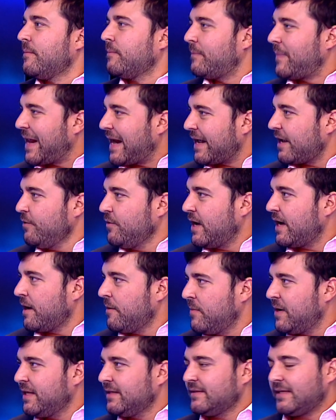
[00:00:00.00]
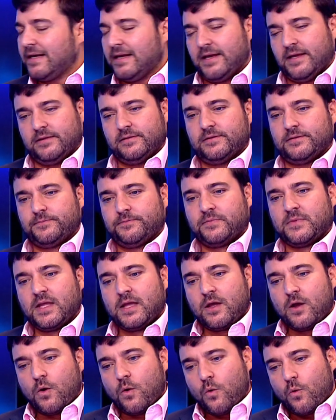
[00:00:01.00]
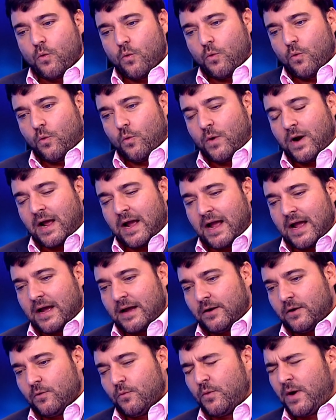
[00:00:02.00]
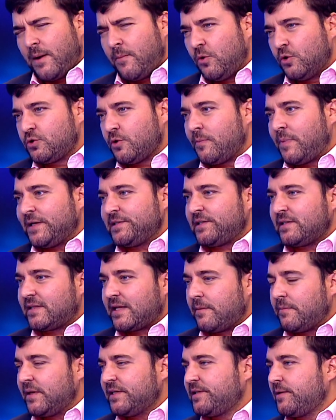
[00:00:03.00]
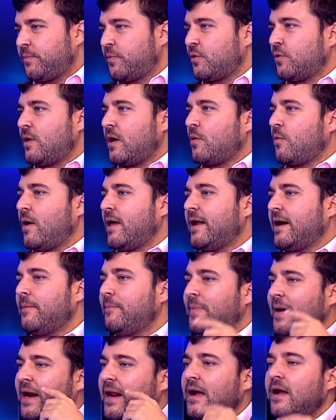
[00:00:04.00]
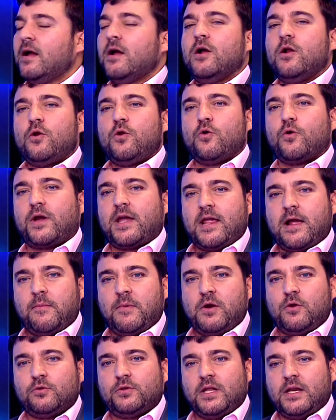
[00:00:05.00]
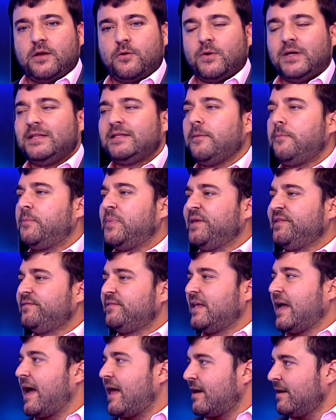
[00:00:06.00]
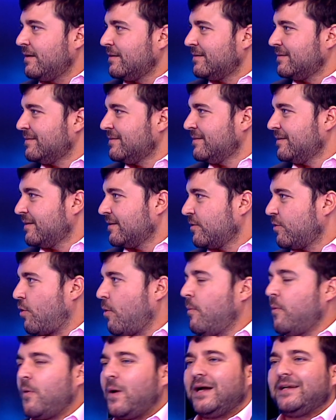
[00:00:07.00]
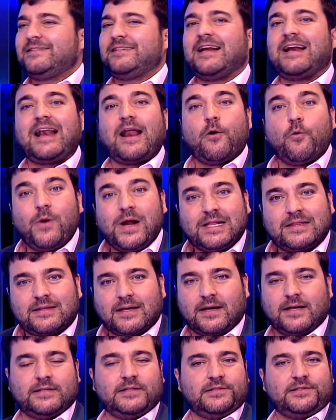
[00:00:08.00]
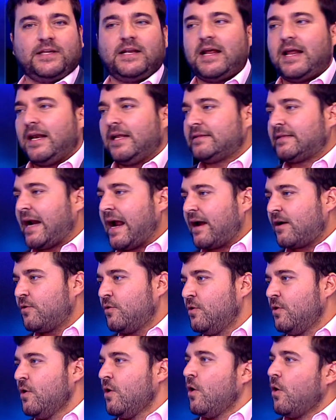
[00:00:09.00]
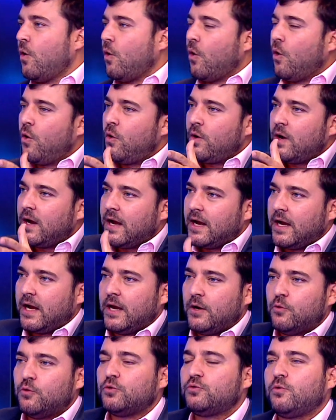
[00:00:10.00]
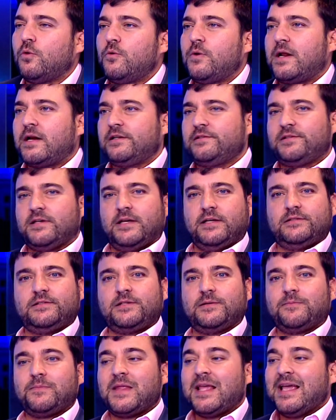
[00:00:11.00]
¿Para qué una cámara inteligente? Una, una moto pasa tres veces por una cuadra para lo que llaman los delincuentes pistear cómo van a hacer la vuelta, es decir, el atraco o el hurto de una residencia.